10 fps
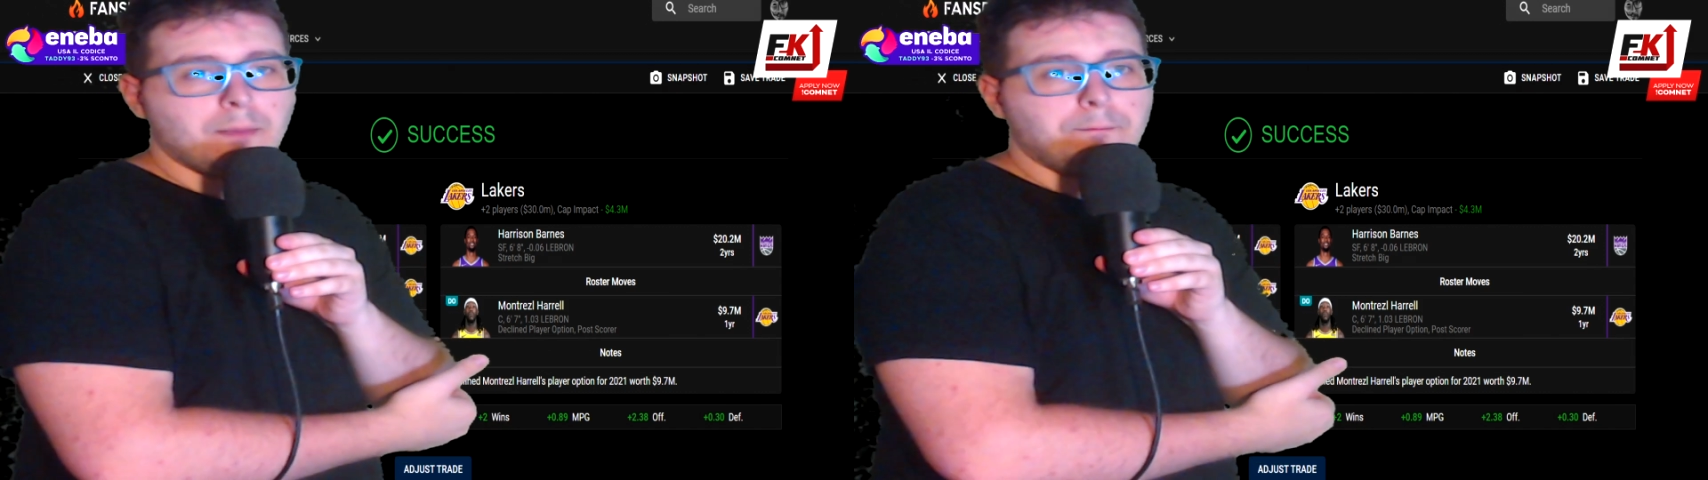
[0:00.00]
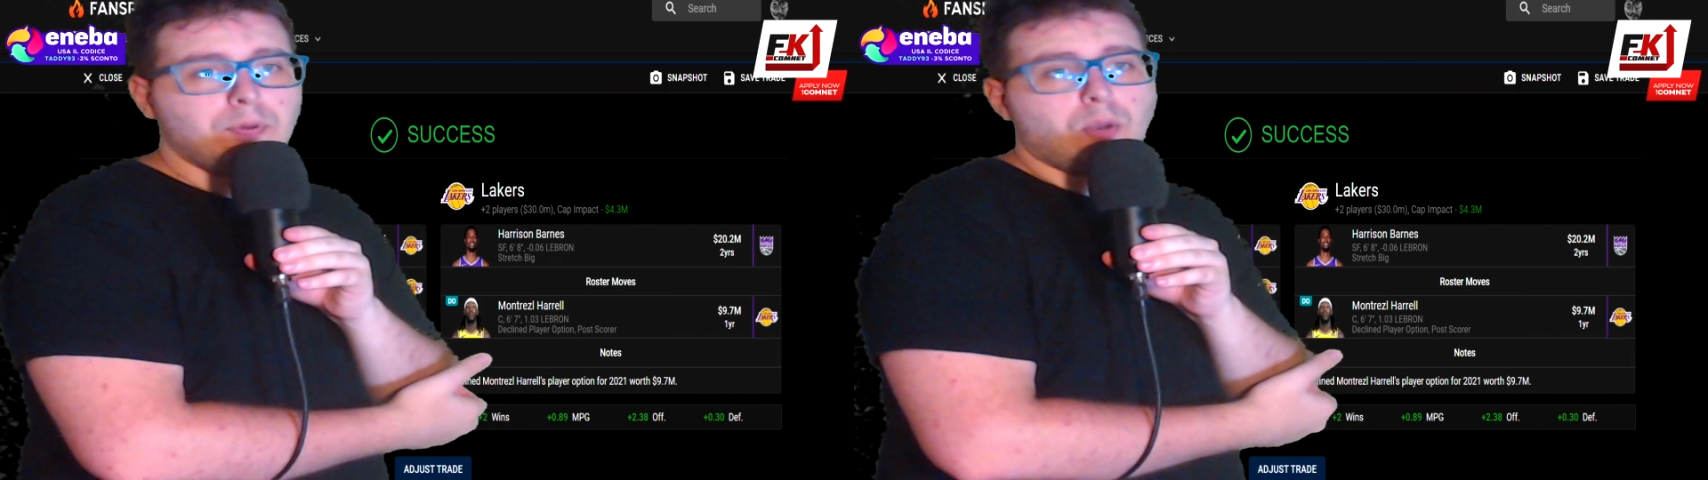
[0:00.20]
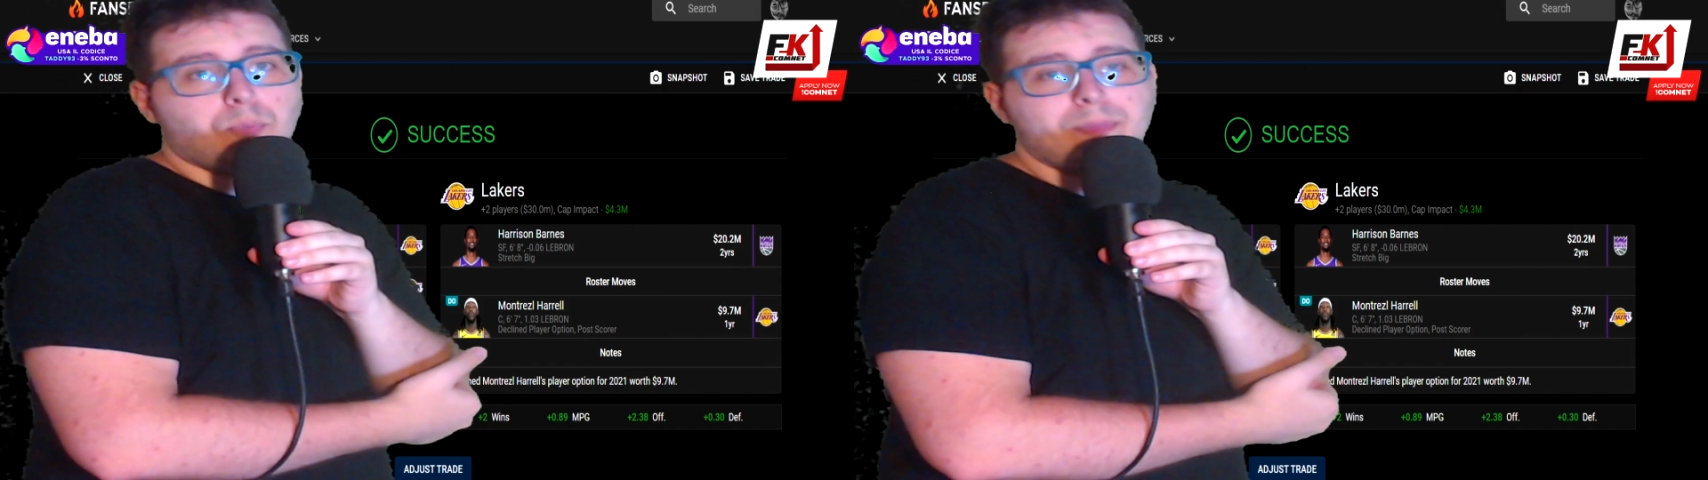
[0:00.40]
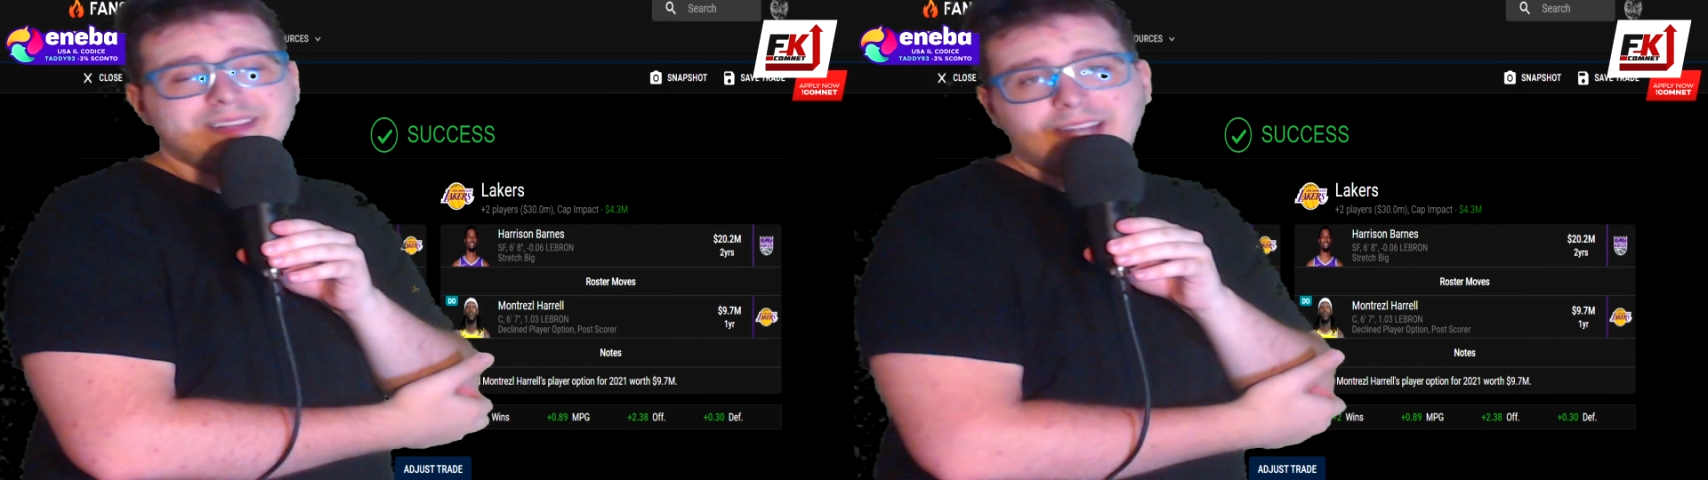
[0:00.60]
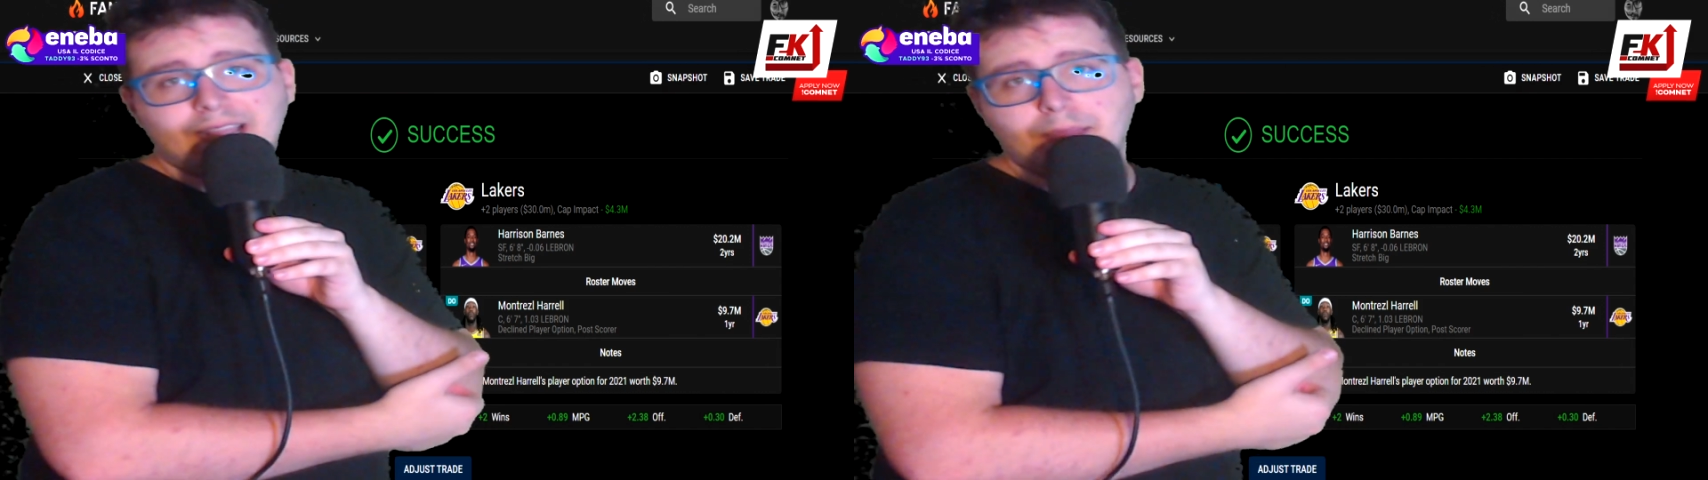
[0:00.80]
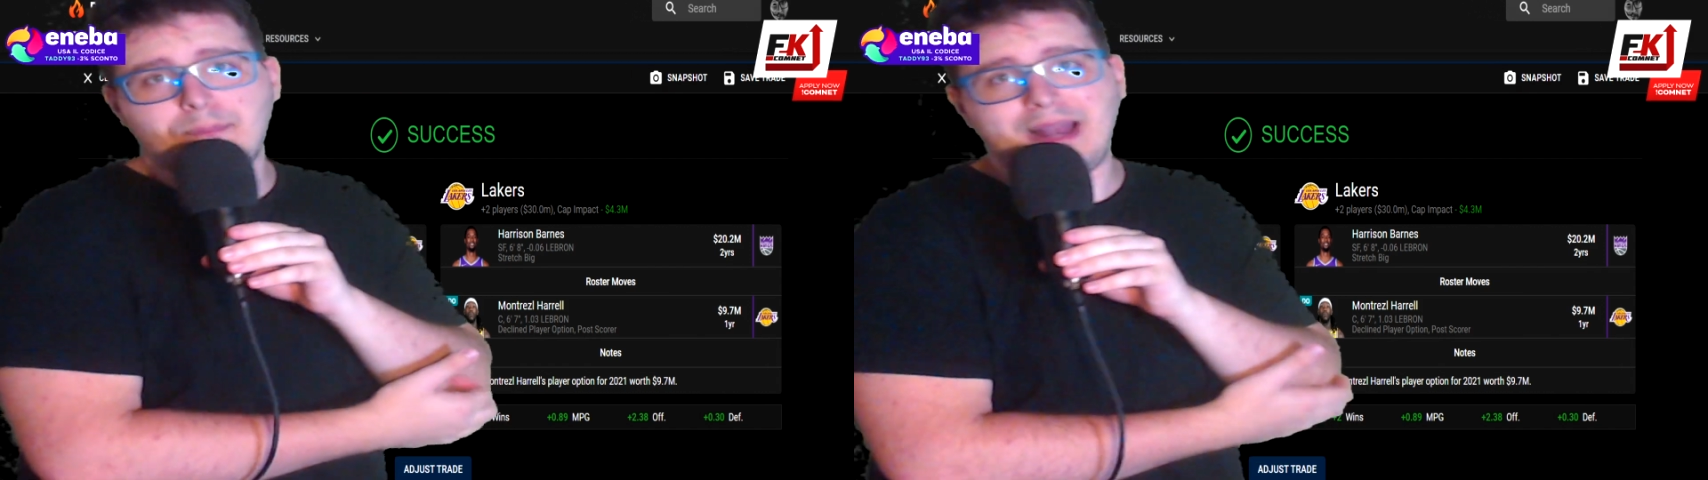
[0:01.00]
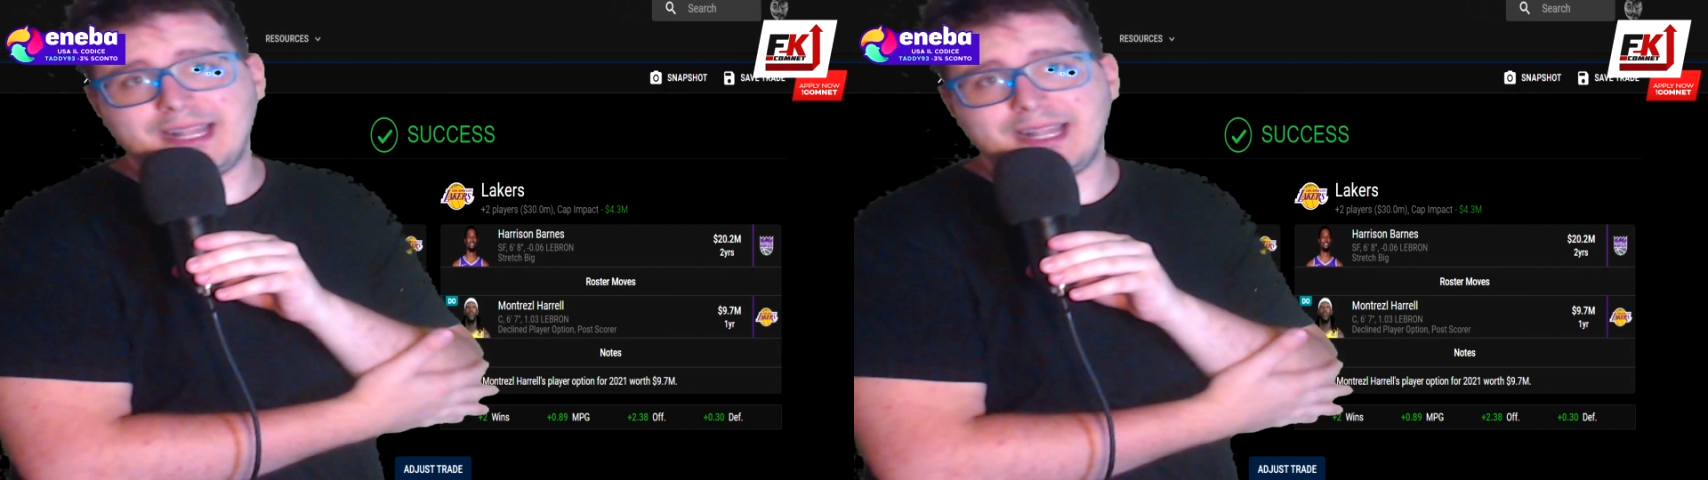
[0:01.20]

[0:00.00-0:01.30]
però può mettere anche palla a